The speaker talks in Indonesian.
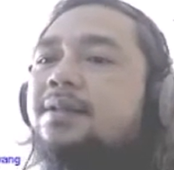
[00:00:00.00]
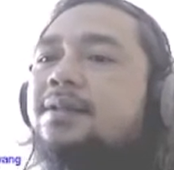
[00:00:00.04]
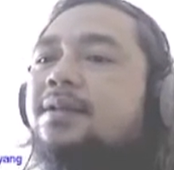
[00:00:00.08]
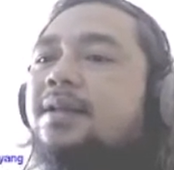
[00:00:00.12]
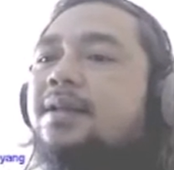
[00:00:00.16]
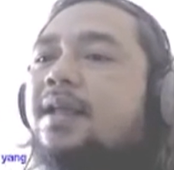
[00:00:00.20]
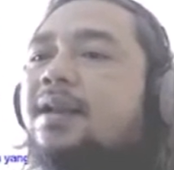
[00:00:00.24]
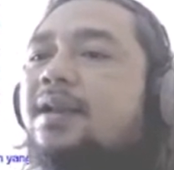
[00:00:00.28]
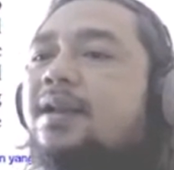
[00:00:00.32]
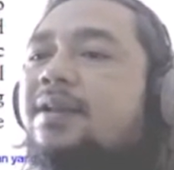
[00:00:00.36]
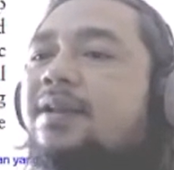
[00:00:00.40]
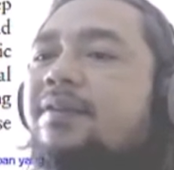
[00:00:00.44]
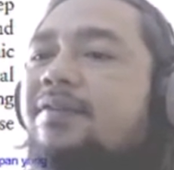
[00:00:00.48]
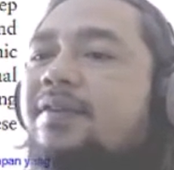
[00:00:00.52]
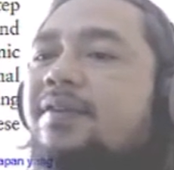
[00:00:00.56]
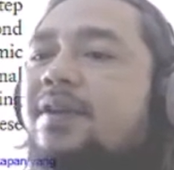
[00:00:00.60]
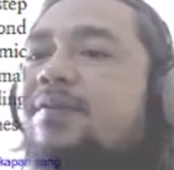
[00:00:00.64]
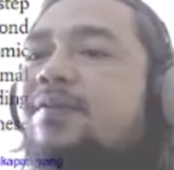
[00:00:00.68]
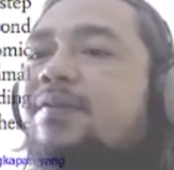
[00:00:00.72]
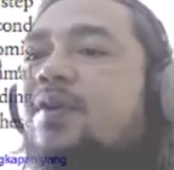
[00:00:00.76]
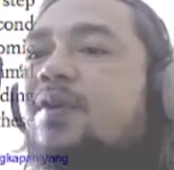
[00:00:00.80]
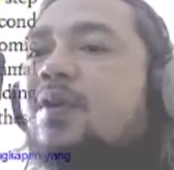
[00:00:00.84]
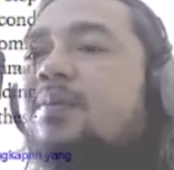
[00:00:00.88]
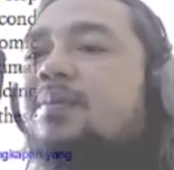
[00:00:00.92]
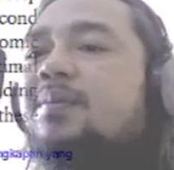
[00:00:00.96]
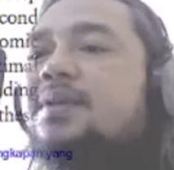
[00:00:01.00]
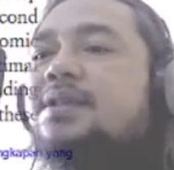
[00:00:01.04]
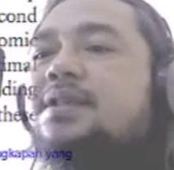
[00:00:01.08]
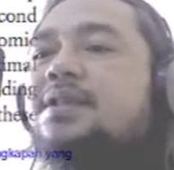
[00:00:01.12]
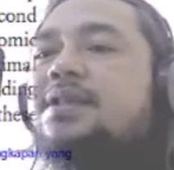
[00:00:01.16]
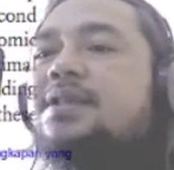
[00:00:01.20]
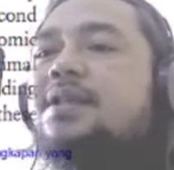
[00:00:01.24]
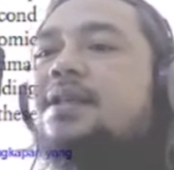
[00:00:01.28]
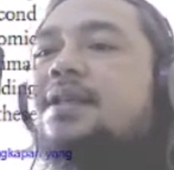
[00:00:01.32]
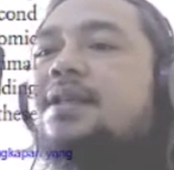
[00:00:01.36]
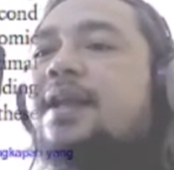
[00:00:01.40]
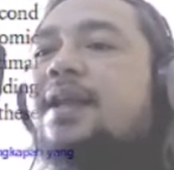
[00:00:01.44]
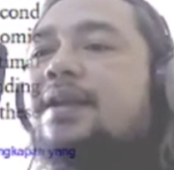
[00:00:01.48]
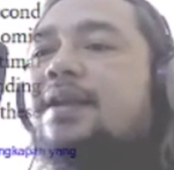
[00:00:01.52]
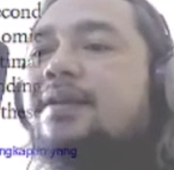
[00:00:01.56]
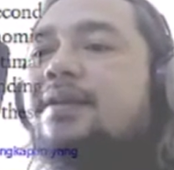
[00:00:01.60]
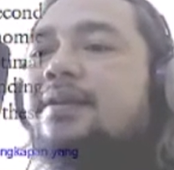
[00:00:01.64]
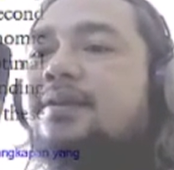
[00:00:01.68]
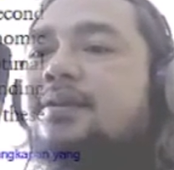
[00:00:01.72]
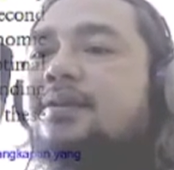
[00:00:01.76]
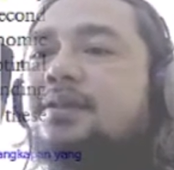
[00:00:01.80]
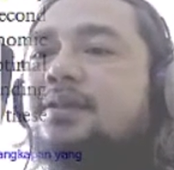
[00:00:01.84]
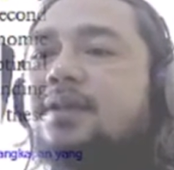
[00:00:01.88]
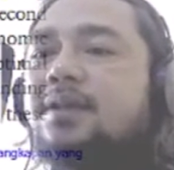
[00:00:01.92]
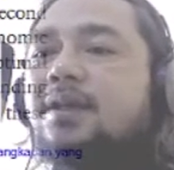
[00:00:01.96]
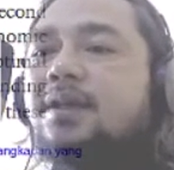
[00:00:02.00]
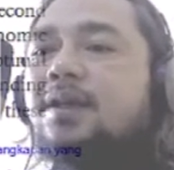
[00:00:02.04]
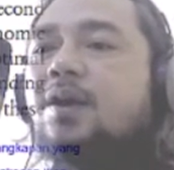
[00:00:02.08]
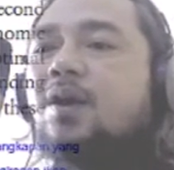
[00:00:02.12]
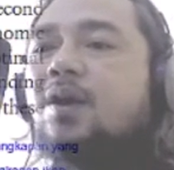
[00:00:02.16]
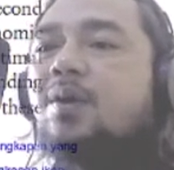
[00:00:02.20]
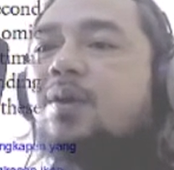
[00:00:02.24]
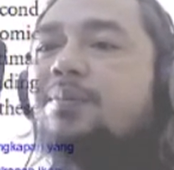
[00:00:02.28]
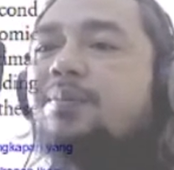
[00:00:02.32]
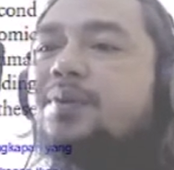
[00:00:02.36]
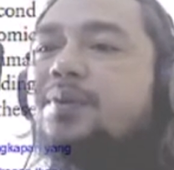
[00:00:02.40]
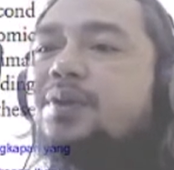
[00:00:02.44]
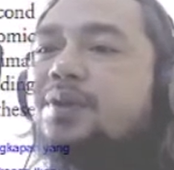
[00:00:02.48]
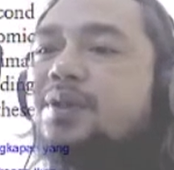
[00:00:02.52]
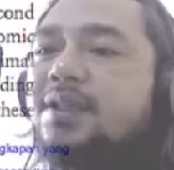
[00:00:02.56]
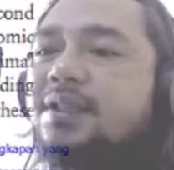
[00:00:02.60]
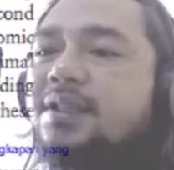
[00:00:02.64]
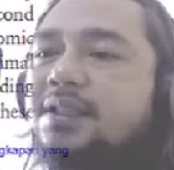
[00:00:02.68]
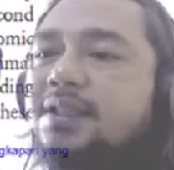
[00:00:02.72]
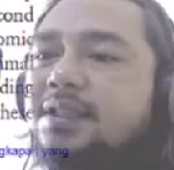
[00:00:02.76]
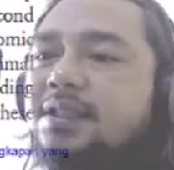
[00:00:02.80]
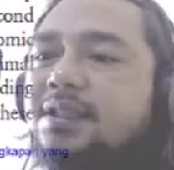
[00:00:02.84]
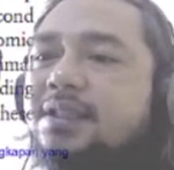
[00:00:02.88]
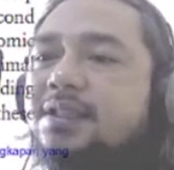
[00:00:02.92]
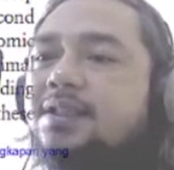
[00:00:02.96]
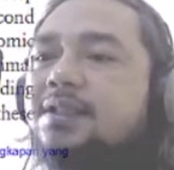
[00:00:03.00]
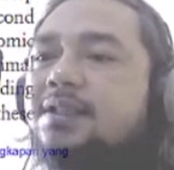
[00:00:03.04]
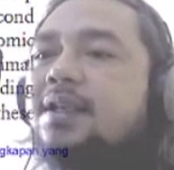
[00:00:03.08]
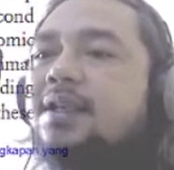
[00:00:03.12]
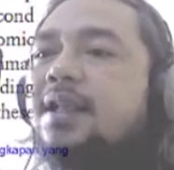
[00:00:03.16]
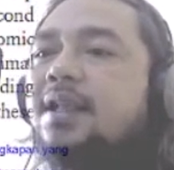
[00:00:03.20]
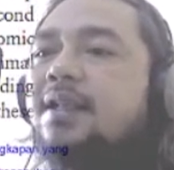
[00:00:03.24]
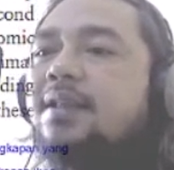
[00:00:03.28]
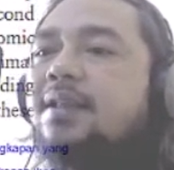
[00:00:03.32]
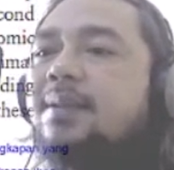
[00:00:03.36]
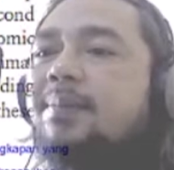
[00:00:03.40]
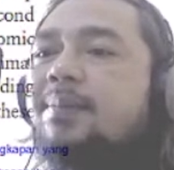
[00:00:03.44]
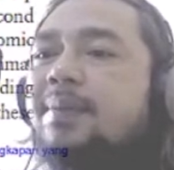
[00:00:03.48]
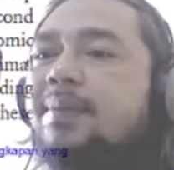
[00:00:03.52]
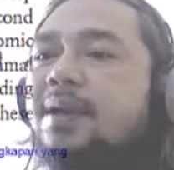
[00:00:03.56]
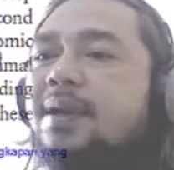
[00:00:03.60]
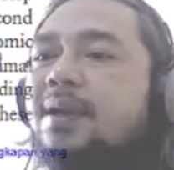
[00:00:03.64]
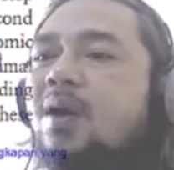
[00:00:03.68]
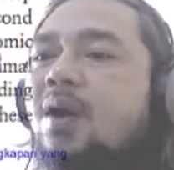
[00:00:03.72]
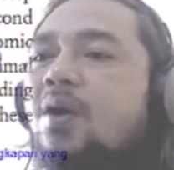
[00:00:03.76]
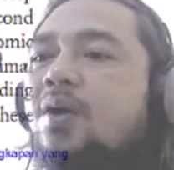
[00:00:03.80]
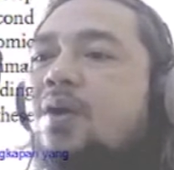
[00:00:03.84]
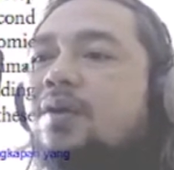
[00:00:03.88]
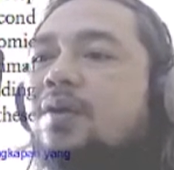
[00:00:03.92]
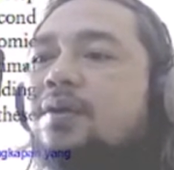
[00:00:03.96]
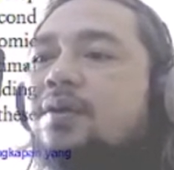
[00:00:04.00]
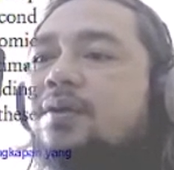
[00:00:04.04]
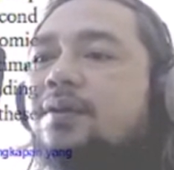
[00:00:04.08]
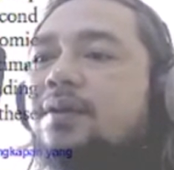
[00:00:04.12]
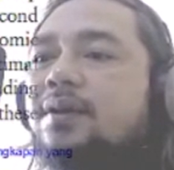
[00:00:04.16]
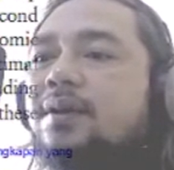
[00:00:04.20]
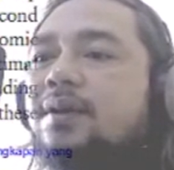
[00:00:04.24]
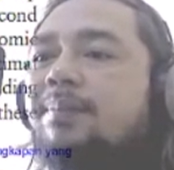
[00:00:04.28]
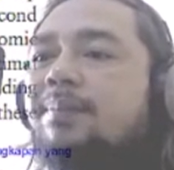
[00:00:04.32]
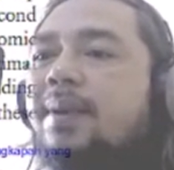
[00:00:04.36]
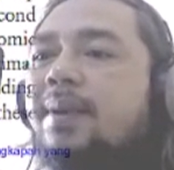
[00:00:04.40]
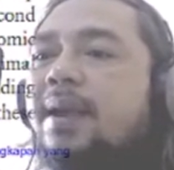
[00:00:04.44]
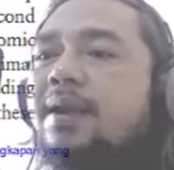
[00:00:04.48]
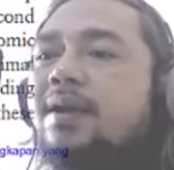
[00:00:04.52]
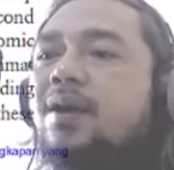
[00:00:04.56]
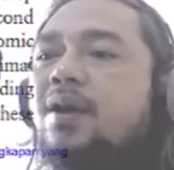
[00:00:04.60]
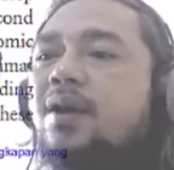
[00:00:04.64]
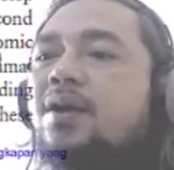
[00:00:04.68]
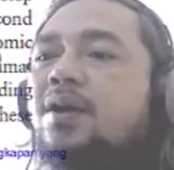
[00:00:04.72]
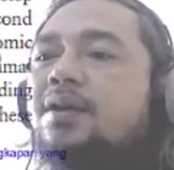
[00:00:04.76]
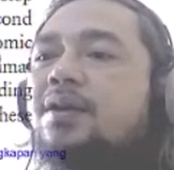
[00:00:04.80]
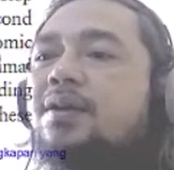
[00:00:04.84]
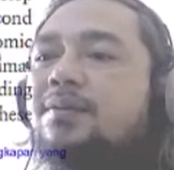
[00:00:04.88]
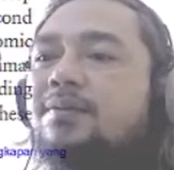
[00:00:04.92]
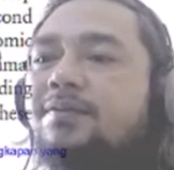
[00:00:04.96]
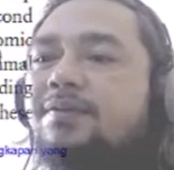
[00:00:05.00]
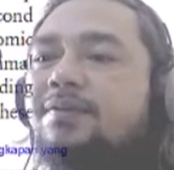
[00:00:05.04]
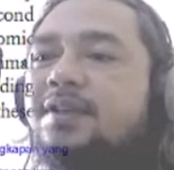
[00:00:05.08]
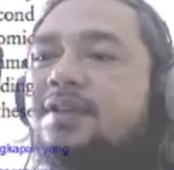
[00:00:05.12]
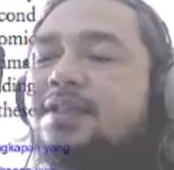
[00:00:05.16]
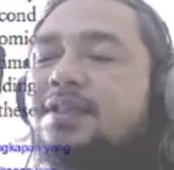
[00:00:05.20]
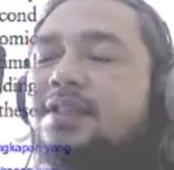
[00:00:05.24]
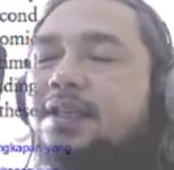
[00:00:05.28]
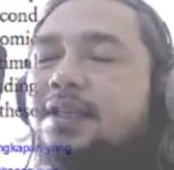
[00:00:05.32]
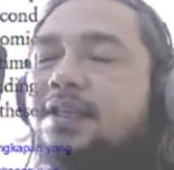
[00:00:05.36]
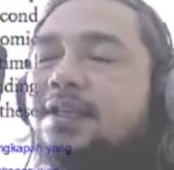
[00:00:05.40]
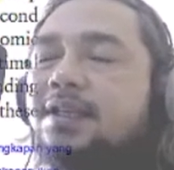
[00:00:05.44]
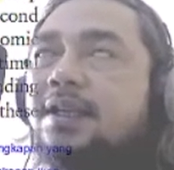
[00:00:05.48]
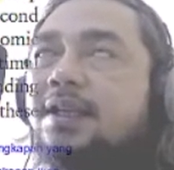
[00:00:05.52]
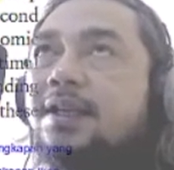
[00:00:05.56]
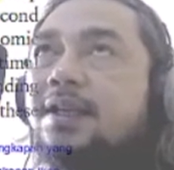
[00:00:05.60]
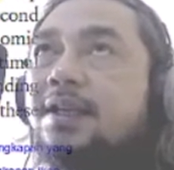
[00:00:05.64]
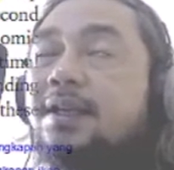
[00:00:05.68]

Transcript: They're living from the sea and the communities that depend on depend on fishing.